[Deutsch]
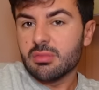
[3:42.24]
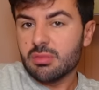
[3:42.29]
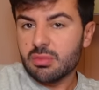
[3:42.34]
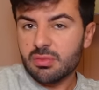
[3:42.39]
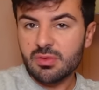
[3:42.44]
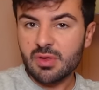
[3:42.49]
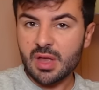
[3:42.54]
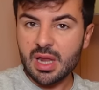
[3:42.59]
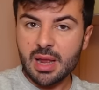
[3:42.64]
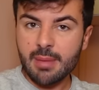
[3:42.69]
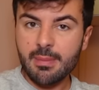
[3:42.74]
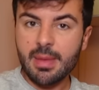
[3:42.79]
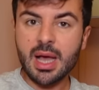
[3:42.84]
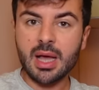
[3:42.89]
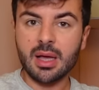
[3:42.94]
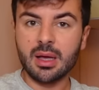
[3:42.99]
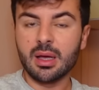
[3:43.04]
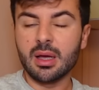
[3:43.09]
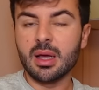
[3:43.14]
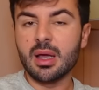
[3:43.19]
soll er
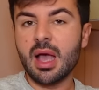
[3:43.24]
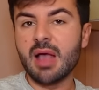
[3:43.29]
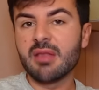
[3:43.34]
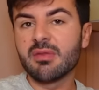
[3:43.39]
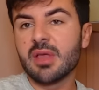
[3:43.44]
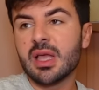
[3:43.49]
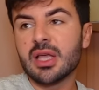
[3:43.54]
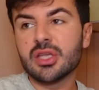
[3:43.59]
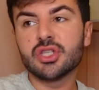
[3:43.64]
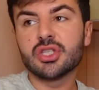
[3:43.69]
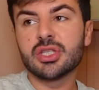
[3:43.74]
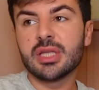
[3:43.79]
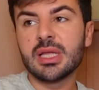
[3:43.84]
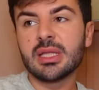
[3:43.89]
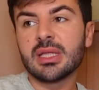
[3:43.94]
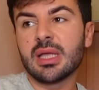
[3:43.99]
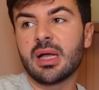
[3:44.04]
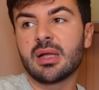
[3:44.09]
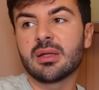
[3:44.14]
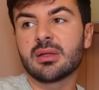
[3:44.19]
machen. Also er
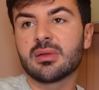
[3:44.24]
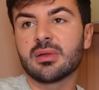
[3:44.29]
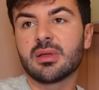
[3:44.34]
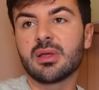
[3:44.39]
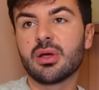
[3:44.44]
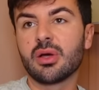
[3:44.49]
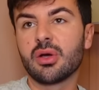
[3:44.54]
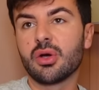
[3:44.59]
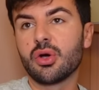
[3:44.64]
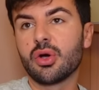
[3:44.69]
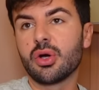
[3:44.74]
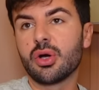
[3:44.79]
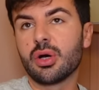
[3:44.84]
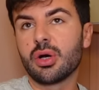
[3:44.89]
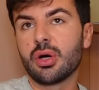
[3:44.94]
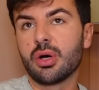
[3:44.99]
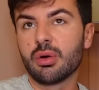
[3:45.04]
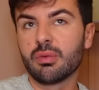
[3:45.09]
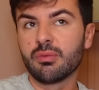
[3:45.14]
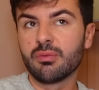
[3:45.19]
steht halt
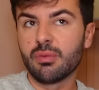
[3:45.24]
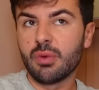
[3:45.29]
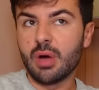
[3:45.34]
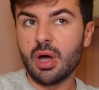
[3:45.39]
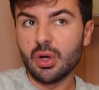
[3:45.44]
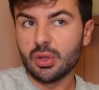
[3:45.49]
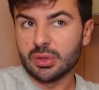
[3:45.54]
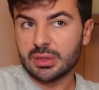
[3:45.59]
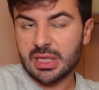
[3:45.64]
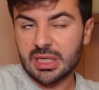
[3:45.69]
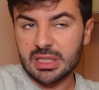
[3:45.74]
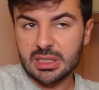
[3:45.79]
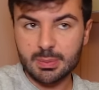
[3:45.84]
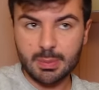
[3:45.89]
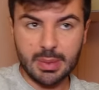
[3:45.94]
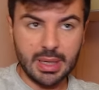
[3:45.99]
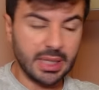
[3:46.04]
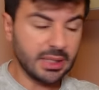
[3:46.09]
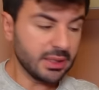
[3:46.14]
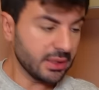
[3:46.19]
irgendwo auch
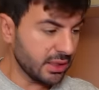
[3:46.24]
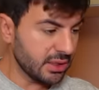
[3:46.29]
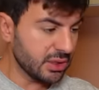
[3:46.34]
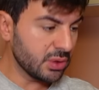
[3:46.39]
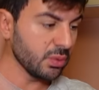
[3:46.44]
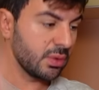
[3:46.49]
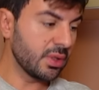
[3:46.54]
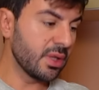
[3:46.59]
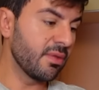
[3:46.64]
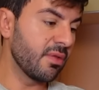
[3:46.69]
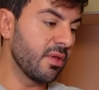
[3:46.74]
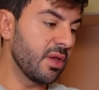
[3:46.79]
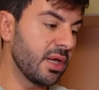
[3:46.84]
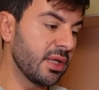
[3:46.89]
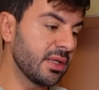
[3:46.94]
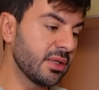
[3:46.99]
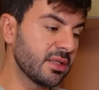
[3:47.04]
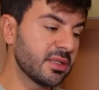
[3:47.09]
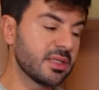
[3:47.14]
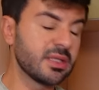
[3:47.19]
transparent dazu, dann soll
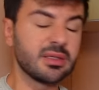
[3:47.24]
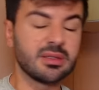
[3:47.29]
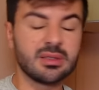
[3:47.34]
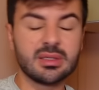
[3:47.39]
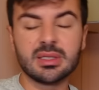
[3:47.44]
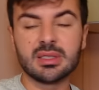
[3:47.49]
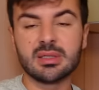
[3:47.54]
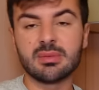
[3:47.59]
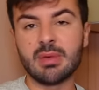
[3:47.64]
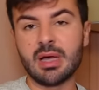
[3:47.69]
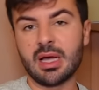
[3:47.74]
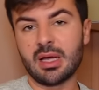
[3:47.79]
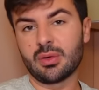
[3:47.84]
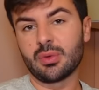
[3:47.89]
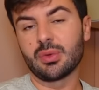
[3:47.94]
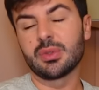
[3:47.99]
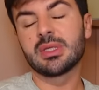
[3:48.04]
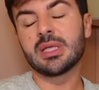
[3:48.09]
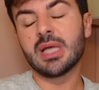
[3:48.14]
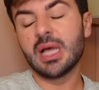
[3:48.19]
er das machen.
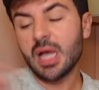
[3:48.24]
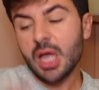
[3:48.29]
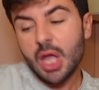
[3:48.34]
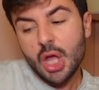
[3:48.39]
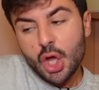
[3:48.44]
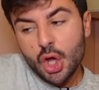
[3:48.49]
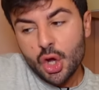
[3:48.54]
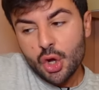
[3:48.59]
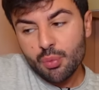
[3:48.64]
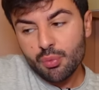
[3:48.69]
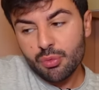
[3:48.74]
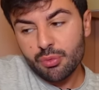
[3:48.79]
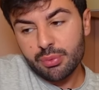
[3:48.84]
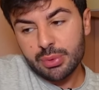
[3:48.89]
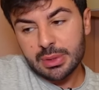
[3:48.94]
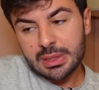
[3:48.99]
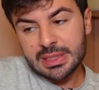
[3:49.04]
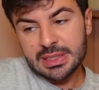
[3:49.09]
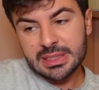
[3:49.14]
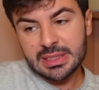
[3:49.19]
Und da
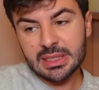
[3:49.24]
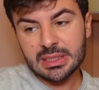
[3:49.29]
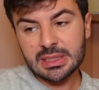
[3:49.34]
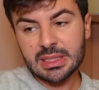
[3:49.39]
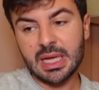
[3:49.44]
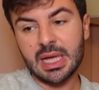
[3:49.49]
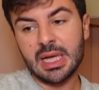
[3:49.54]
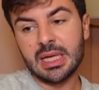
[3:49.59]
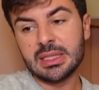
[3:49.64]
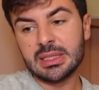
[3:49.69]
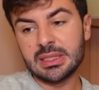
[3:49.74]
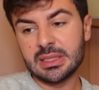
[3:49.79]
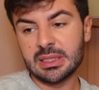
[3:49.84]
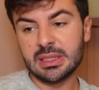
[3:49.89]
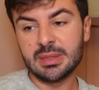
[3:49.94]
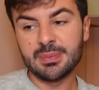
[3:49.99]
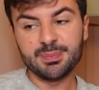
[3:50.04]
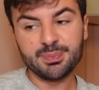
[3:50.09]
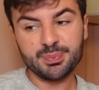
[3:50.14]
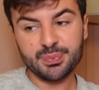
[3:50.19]
mobilisiert er halt
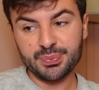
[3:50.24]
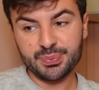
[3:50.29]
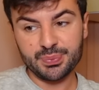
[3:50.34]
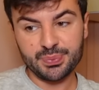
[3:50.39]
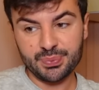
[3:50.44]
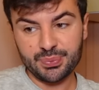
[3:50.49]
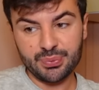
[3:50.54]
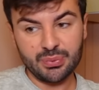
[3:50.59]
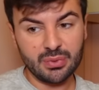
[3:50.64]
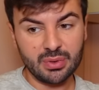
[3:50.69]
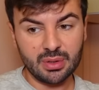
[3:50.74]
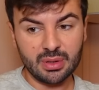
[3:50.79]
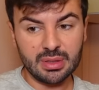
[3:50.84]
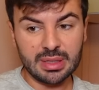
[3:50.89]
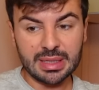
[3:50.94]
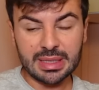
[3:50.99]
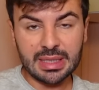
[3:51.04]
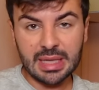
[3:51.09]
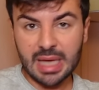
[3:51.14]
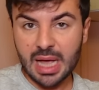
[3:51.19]
die hm,
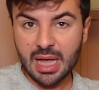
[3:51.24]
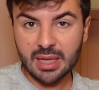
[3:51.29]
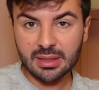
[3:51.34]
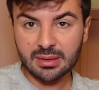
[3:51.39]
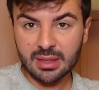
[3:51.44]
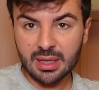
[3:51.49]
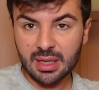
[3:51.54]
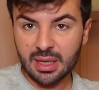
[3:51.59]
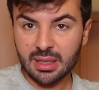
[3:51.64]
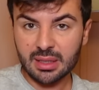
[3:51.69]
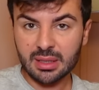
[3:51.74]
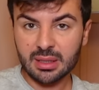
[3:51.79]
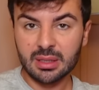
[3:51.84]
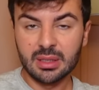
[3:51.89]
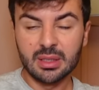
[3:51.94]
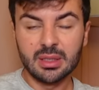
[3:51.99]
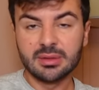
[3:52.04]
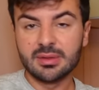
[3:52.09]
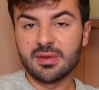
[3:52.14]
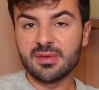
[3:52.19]
Ricarda,
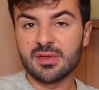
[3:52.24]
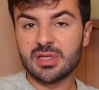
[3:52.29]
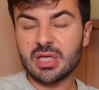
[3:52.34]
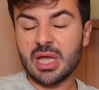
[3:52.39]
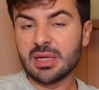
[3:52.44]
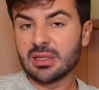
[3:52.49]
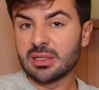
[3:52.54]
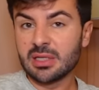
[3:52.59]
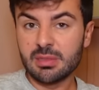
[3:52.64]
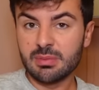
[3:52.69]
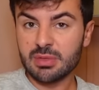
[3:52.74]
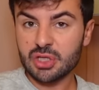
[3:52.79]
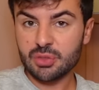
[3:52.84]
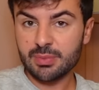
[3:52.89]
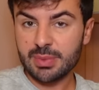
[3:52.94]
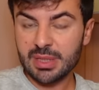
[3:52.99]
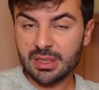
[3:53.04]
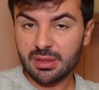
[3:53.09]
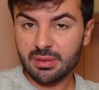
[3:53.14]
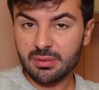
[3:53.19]
die sich eigentlich lieber
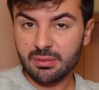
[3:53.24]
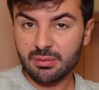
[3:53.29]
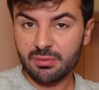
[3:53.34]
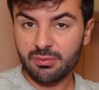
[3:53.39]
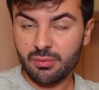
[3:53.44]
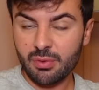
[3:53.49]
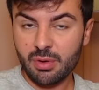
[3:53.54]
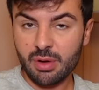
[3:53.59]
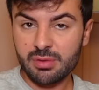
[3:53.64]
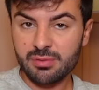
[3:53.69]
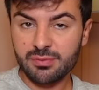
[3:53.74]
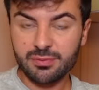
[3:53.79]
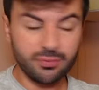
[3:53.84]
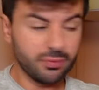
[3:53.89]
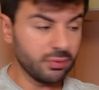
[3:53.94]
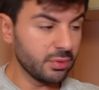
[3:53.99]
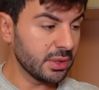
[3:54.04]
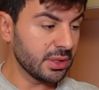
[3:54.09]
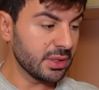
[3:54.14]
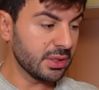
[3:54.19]
schminken wollen
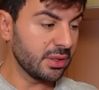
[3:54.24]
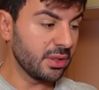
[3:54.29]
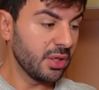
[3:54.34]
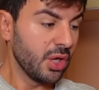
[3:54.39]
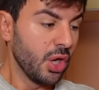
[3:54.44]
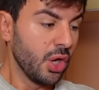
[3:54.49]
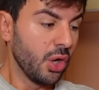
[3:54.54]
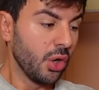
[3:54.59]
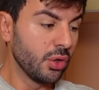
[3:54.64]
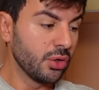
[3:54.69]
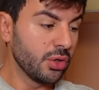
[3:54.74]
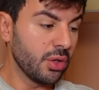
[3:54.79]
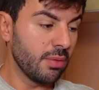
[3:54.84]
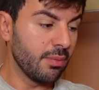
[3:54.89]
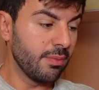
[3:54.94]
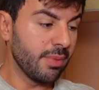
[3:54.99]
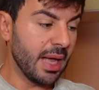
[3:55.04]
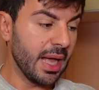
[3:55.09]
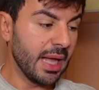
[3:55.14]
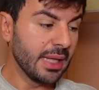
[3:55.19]
würde, und noch
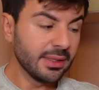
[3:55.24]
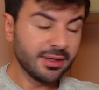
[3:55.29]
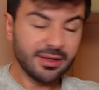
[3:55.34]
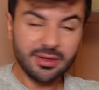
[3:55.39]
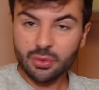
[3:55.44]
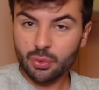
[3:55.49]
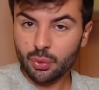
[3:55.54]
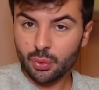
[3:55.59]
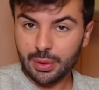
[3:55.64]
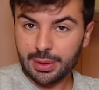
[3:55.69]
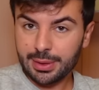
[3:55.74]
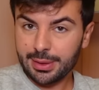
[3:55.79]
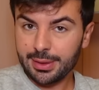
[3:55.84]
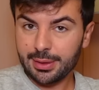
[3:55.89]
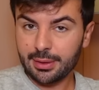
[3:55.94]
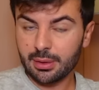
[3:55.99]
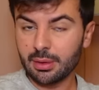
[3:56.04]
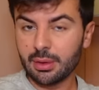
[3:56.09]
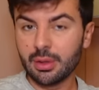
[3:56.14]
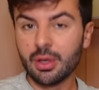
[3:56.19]
ein paar andere
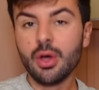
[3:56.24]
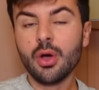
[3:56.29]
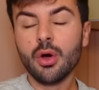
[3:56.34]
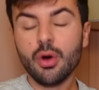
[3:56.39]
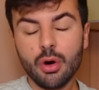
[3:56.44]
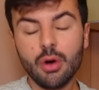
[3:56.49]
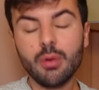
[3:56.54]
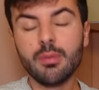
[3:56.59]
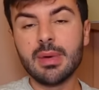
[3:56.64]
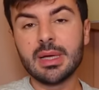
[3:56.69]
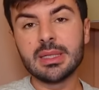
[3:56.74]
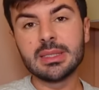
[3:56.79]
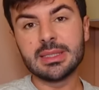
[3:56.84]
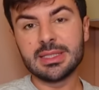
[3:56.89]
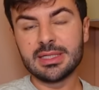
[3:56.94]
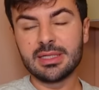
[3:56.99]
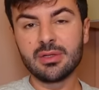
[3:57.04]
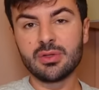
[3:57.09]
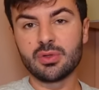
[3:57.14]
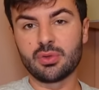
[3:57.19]
Kollegen, um ans
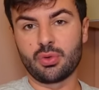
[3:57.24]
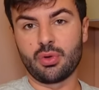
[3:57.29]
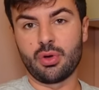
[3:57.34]
Ziel zu